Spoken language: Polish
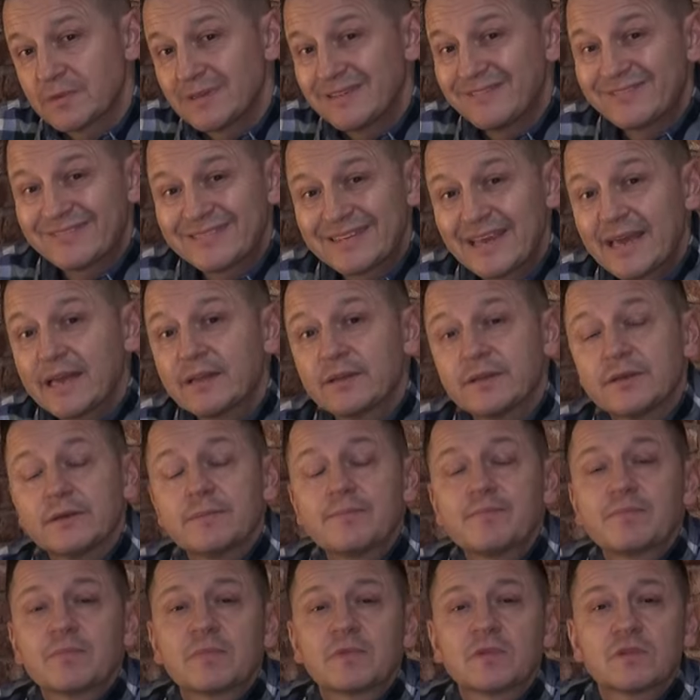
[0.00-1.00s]
I
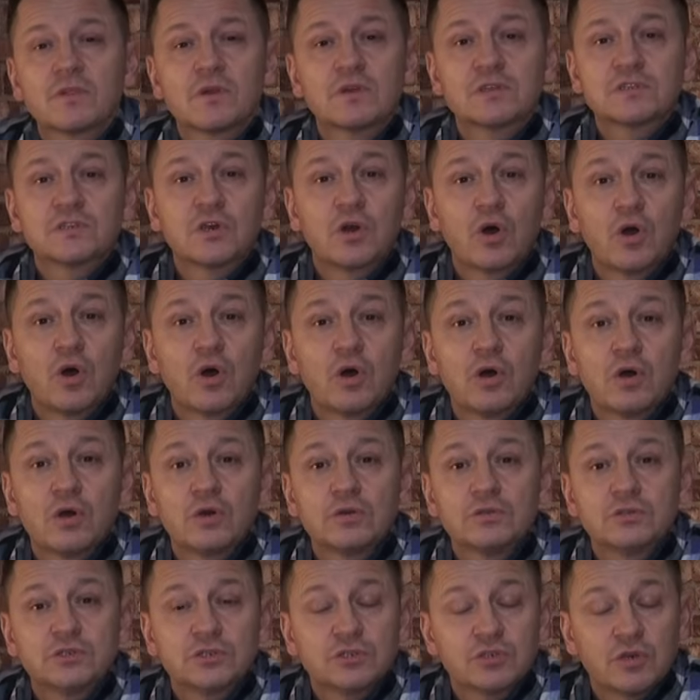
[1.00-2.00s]
wtedy to, co
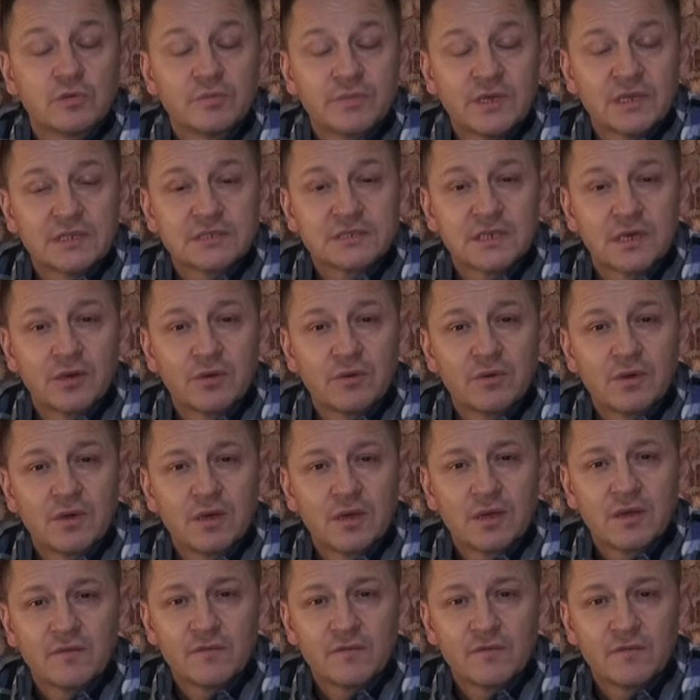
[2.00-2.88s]
On Ci obiecał,